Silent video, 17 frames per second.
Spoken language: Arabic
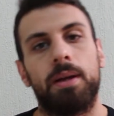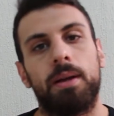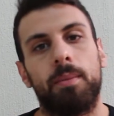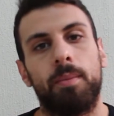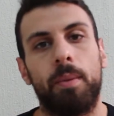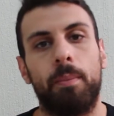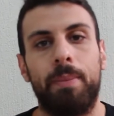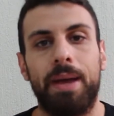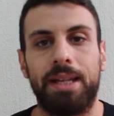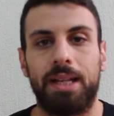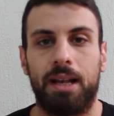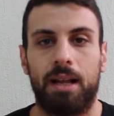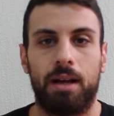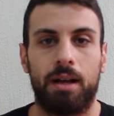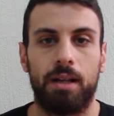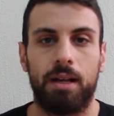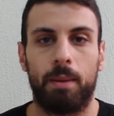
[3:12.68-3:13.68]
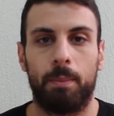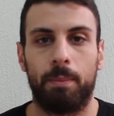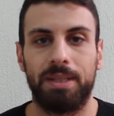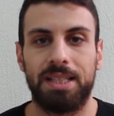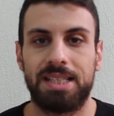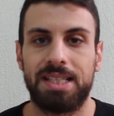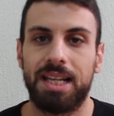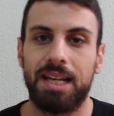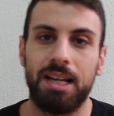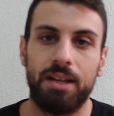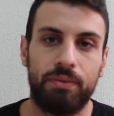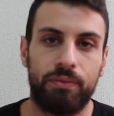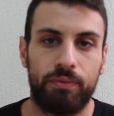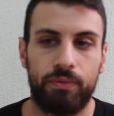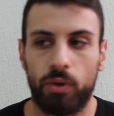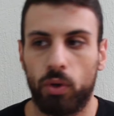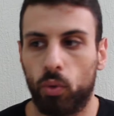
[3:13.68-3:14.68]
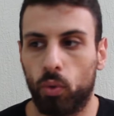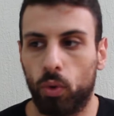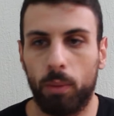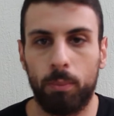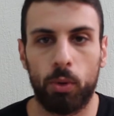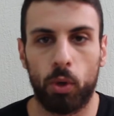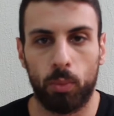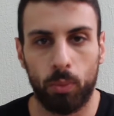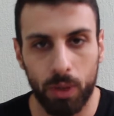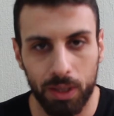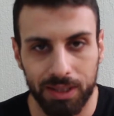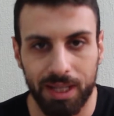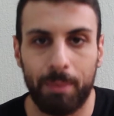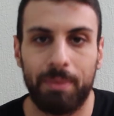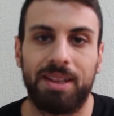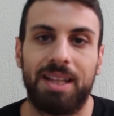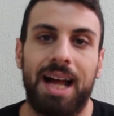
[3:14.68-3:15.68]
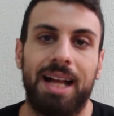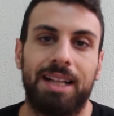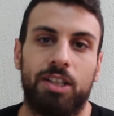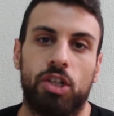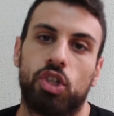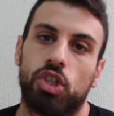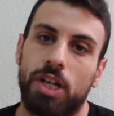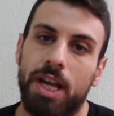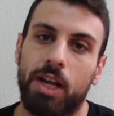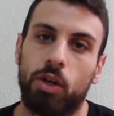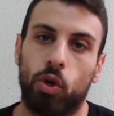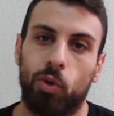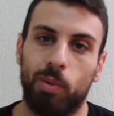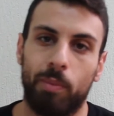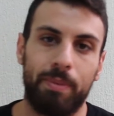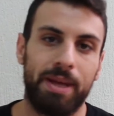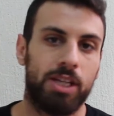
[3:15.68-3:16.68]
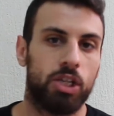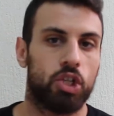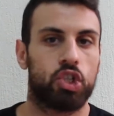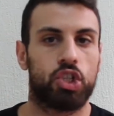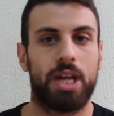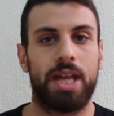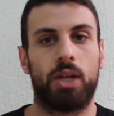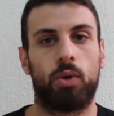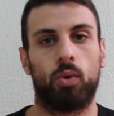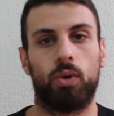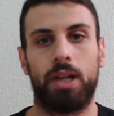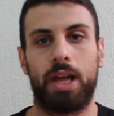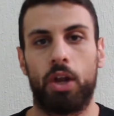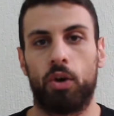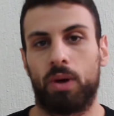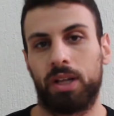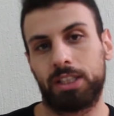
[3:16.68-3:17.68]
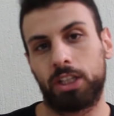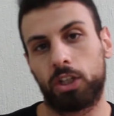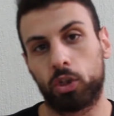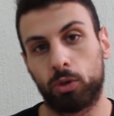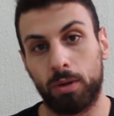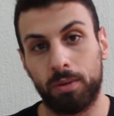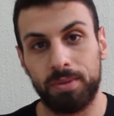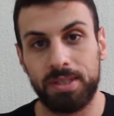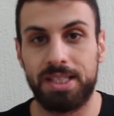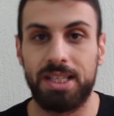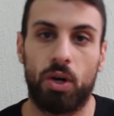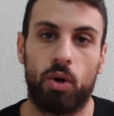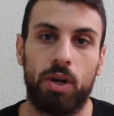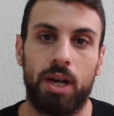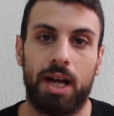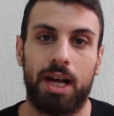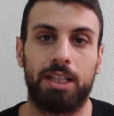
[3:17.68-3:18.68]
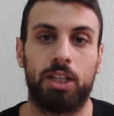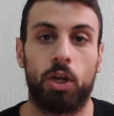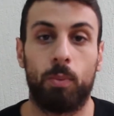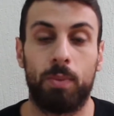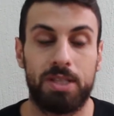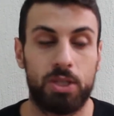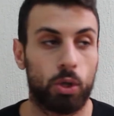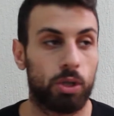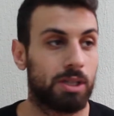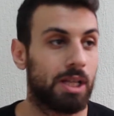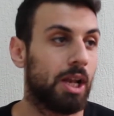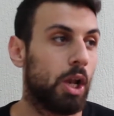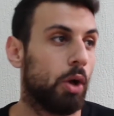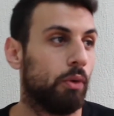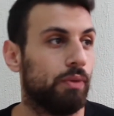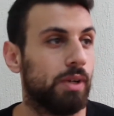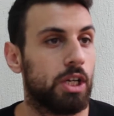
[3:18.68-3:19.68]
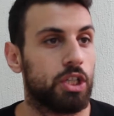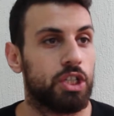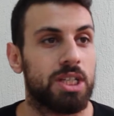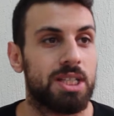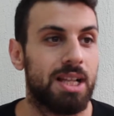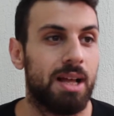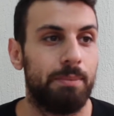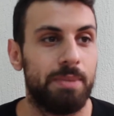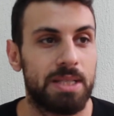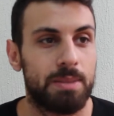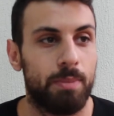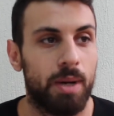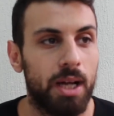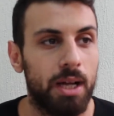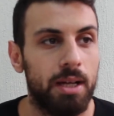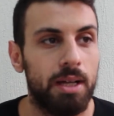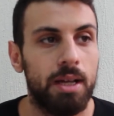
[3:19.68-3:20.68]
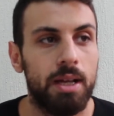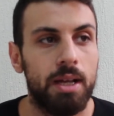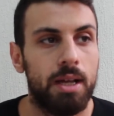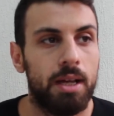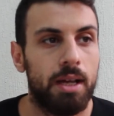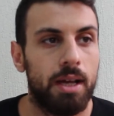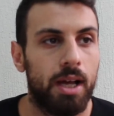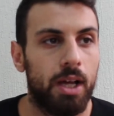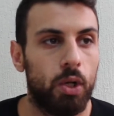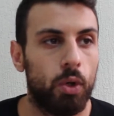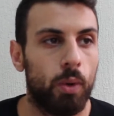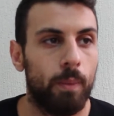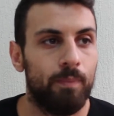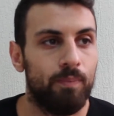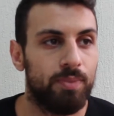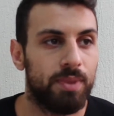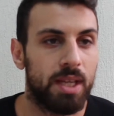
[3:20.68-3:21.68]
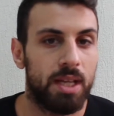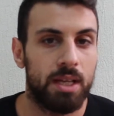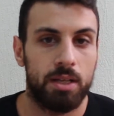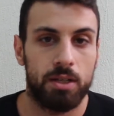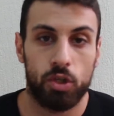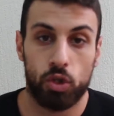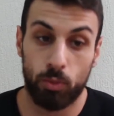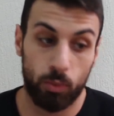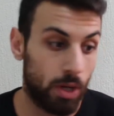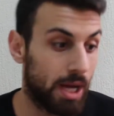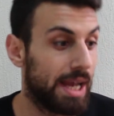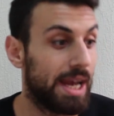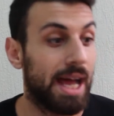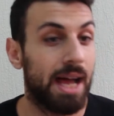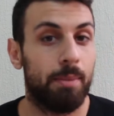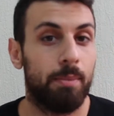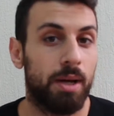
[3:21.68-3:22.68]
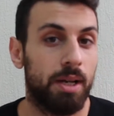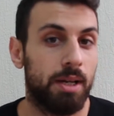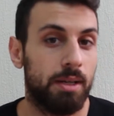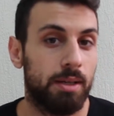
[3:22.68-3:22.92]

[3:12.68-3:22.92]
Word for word: من بين العالم بدي صير لف وابرم واقطع من تحت اجريكم ومن بين اجريكم لانه حضرتكم ما بتزيحوا لحدا وبتصيروا تطلعوا فيه للشخص اللي عم بيسبح انه شو هالأهبل